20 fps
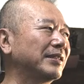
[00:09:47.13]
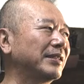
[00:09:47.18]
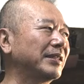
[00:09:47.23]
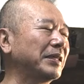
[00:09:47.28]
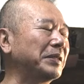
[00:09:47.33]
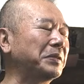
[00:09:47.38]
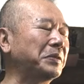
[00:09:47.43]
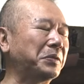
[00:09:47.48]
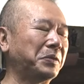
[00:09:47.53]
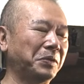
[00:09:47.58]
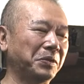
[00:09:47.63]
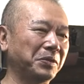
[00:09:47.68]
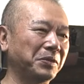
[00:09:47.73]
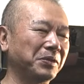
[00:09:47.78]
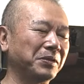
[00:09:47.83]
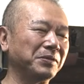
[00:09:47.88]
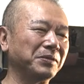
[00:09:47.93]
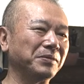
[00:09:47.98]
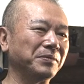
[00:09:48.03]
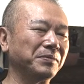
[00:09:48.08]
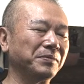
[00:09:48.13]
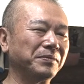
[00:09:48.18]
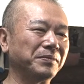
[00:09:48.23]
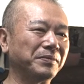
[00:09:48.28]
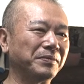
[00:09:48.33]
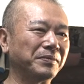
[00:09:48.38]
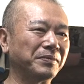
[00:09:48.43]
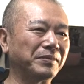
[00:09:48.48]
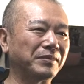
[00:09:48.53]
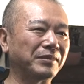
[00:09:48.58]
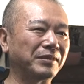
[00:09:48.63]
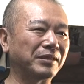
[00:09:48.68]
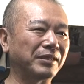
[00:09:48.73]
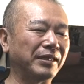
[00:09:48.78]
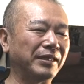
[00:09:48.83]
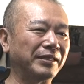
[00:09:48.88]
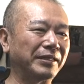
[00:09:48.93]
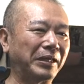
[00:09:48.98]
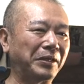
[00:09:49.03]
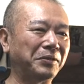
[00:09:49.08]
結構、
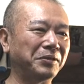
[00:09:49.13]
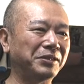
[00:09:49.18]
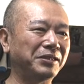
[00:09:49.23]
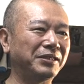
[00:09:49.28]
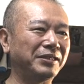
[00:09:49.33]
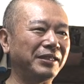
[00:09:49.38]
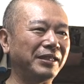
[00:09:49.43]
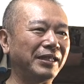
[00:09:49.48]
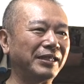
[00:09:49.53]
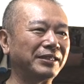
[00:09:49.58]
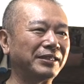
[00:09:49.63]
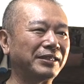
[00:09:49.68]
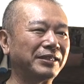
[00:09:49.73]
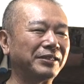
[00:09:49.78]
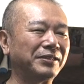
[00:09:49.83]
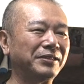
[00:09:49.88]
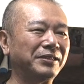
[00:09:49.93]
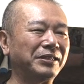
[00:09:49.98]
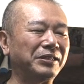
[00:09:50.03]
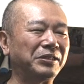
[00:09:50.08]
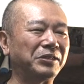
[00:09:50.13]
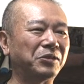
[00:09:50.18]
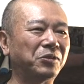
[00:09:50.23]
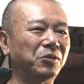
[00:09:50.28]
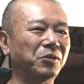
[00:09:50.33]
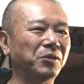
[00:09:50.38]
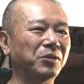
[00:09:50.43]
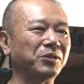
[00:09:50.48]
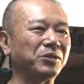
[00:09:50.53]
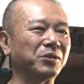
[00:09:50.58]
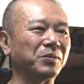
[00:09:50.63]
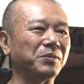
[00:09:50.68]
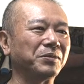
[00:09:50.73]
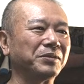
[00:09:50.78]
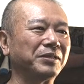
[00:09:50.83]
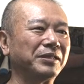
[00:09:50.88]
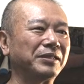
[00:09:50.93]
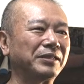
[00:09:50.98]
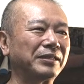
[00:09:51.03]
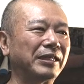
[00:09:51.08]
楽しんでらっしゃる人口多いと思う
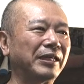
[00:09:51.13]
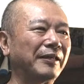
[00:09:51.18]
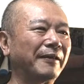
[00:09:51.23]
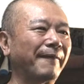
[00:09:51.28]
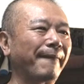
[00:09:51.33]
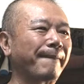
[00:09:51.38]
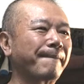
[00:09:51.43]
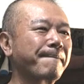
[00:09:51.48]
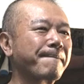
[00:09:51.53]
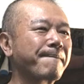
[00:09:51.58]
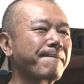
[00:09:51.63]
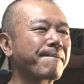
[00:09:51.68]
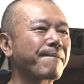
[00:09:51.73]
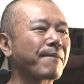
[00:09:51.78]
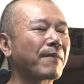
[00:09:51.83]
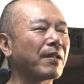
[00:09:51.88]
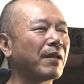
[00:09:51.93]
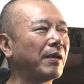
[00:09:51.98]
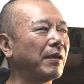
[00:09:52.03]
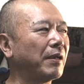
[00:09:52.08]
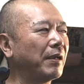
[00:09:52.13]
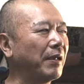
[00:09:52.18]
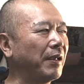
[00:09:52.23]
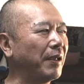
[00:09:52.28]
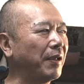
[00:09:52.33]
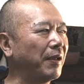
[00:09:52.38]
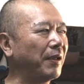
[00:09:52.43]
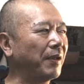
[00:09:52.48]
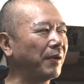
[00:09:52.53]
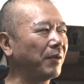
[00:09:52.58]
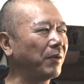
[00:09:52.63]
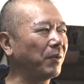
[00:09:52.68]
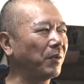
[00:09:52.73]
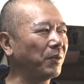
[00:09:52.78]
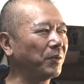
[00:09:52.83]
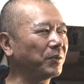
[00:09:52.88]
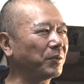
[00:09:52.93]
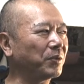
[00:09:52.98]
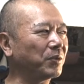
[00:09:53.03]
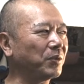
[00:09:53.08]
んですが、
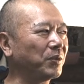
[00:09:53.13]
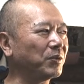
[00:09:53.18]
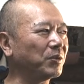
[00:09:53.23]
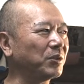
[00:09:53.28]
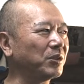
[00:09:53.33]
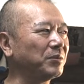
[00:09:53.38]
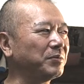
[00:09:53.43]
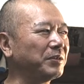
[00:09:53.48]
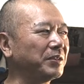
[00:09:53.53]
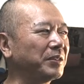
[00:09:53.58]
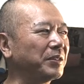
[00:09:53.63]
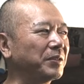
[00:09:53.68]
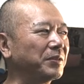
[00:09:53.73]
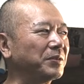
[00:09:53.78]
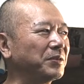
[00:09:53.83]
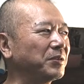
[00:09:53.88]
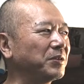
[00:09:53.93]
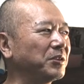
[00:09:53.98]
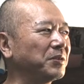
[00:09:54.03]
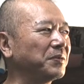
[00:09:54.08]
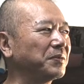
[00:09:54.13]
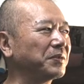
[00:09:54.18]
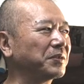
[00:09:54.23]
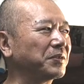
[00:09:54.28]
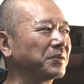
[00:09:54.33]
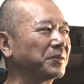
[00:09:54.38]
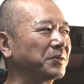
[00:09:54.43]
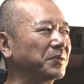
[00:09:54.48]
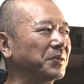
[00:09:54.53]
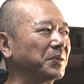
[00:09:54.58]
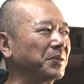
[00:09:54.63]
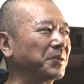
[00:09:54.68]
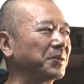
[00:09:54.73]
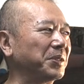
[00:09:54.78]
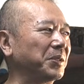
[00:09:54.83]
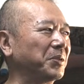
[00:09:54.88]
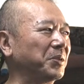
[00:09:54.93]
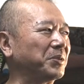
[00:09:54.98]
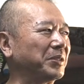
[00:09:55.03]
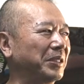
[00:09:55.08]
本当の意味でのルールブックを読ん
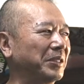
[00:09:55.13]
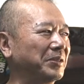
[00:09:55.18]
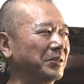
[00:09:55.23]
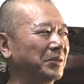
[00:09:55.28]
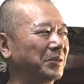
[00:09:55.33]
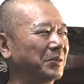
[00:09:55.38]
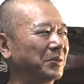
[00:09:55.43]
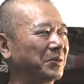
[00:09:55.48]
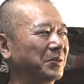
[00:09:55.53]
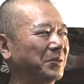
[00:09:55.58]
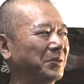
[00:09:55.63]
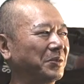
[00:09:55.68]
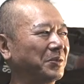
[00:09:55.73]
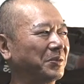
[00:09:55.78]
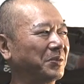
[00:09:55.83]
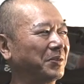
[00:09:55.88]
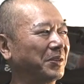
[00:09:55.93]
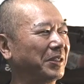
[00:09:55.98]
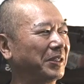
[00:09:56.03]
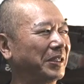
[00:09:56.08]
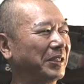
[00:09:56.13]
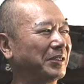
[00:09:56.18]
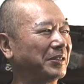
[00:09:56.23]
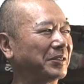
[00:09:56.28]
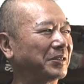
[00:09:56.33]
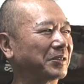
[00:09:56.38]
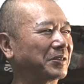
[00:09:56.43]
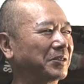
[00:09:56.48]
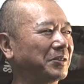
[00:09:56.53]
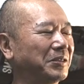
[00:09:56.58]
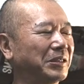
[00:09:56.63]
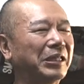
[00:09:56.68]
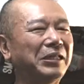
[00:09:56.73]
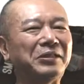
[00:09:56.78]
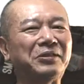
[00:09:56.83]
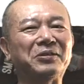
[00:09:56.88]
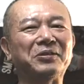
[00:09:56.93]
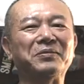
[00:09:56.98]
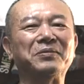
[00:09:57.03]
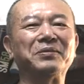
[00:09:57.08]
だことある人というのはね少な
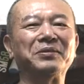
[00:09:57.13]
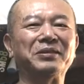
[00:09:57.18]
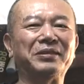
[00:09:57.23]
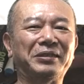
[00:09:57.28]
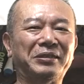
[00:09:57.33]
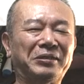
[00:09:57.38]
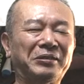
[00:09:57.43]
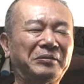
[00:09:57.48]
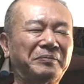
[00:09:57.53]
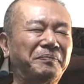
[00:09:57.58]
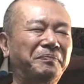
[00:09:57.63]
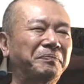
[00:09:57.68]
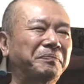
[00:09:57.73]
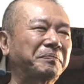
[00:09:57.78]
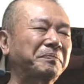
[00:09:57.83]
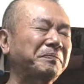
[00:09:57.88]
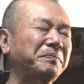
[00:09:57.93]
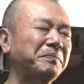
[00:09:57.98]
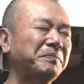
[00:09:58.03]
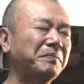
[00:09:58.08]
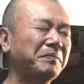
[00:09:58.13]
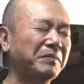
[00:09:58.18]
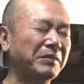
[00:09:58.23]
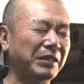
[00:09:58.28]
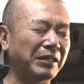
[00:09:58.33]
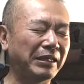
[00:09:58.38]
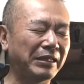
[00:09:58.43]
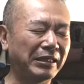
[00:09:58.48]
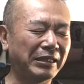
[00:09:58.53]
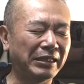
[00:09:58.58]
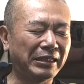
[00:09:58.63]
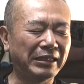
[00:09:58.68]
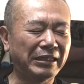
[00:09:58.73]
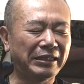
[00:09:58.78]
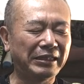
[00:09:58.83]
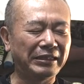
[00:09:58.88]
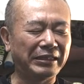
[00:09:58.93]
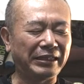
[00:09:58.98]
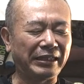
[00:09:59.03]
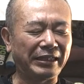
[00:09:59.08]
いと思うんですよ。
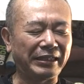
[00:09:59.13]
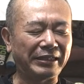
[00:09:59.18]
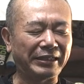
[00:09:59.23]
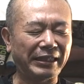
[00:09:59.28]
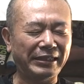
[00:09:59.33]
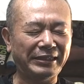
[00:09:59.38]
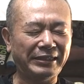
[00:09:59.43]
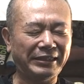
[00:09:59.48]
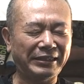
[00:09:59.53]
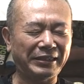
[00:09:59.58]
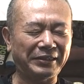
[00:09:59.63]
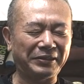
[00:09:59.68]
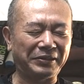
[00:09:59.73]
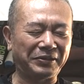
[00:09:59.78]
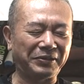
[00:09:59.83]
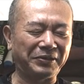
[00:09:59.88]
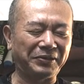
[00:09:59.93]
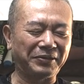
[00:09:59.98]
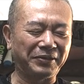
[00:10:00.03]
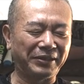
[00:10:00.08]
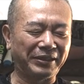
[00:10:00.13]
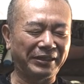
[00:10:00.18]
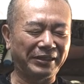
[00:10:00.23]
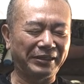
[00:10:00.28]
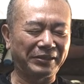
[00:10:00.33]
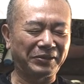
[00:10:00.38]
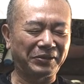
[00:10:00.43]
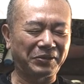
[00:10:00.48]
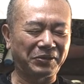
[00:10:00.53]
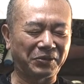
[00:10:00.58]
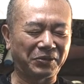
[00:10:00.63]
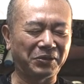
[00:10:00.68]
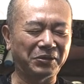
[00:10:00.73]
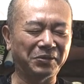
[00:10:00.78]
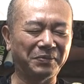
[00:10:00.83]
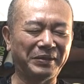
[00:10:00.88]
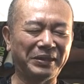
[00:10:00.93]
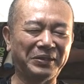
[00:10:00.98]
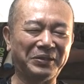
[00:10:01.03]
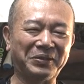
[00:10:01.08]
でキャッチャーというのはね、すっご
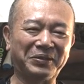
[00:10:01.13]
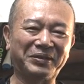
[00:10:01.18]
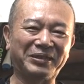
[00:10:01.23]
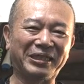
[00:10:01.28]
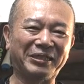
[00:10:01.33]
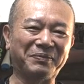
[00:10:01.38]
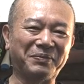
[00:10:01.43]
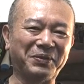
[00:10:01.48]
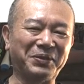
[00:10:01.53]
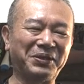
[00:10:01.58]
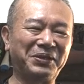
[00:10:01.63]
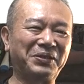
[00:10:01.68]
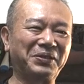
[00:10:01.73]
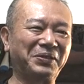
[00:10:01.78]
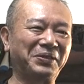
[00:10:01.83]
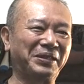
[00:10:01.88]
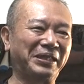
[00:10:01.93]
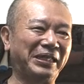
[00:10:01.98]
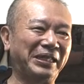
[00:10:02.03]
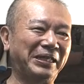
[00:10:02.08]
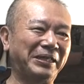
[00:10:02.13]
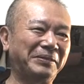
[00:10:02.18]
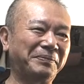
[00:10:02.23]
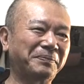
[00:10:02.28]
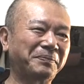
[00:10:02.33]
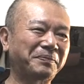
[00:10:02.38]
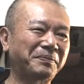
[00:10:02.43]
く面倒くさいポジションで、